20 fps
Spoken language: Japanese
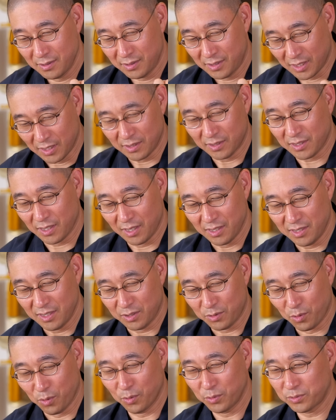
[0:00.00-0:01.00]
人生
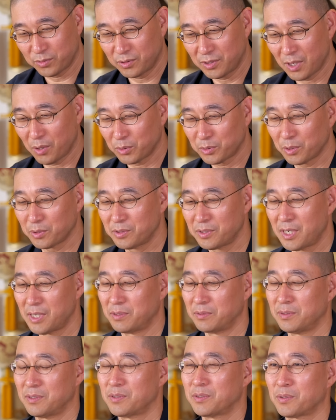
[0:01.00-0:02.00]
に幸福が訪
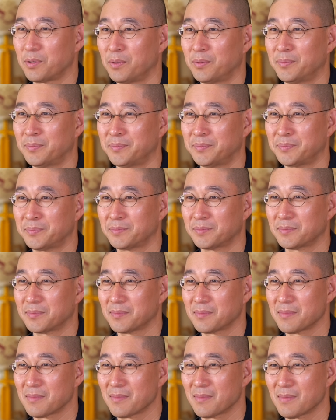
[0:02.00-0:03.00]
れるんですよ。
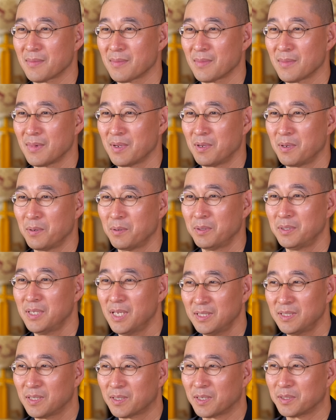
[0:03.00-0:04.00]
これ
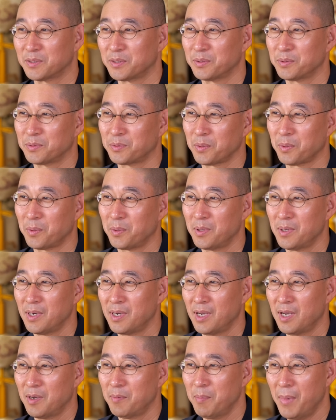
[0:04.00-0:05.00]
なんでかというと、
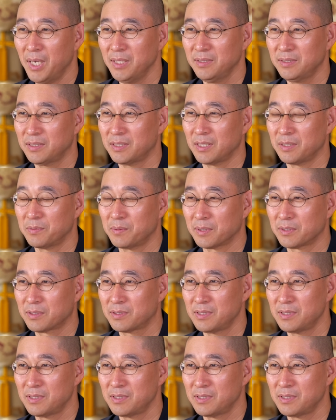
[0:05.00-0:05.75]
万っていうのは